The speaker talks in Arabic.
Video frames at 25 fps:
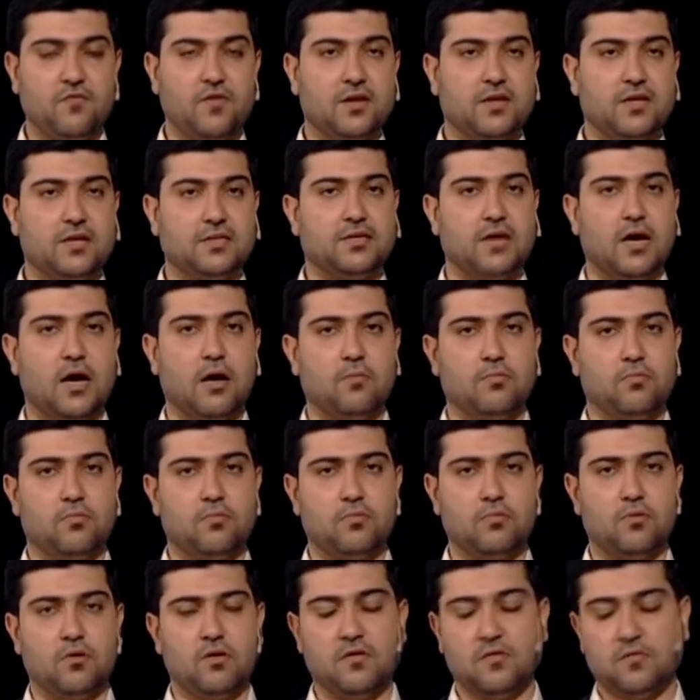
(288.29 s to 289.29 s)
في الكتاب
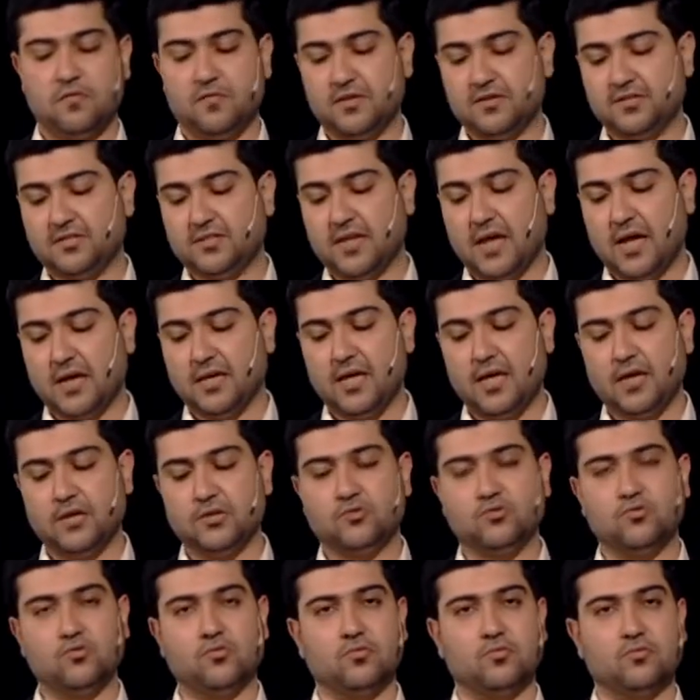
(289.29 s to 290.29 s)

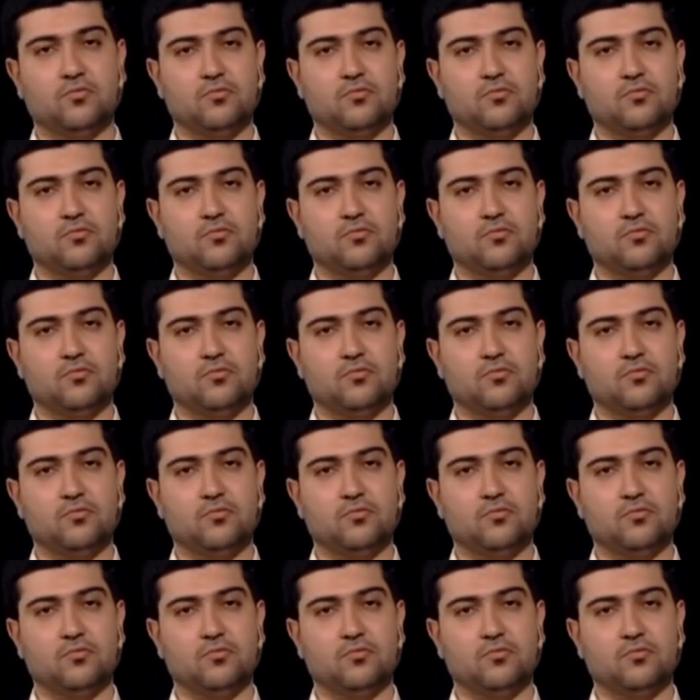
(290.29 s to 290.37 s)
فاستحييت